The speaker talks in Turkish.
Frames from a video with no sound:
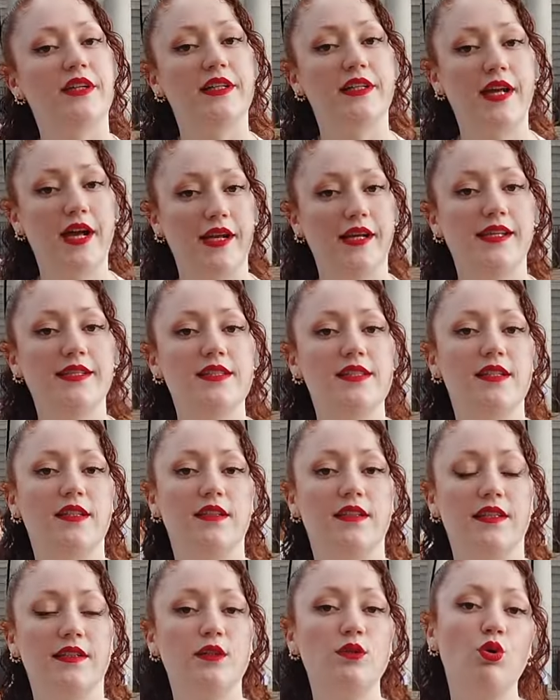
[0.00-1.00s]
ve Kraliyet
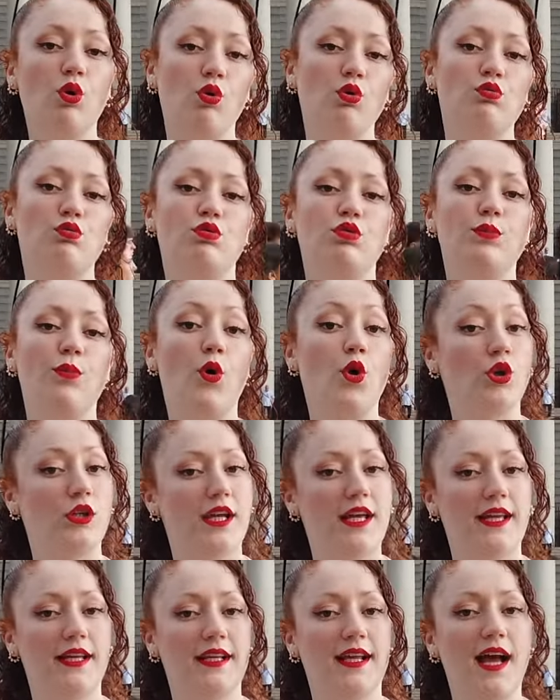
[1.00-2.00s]
Sarayı'nın olduğu
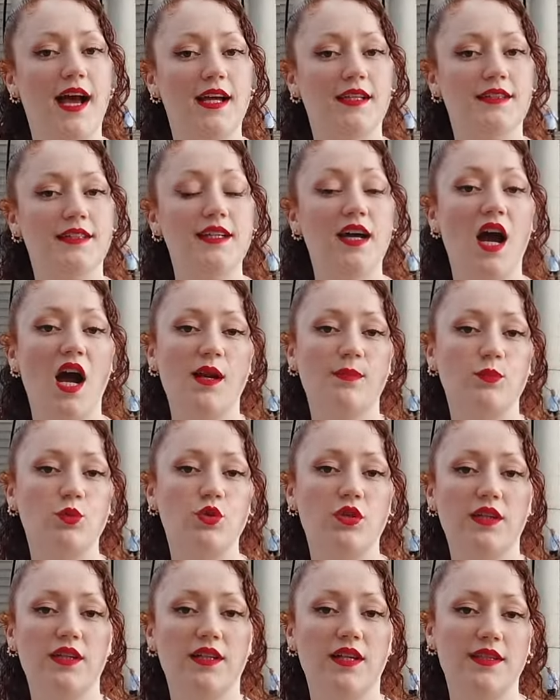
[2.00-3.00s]
bölgeye geldik.
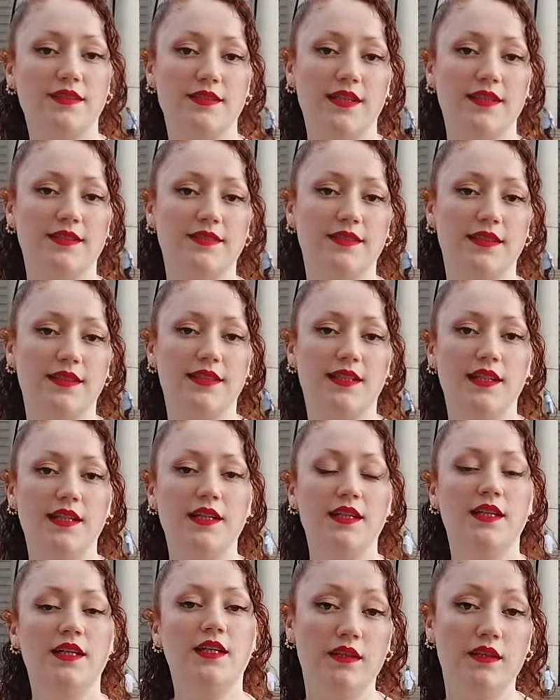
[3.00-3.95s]
Armidone Katedrali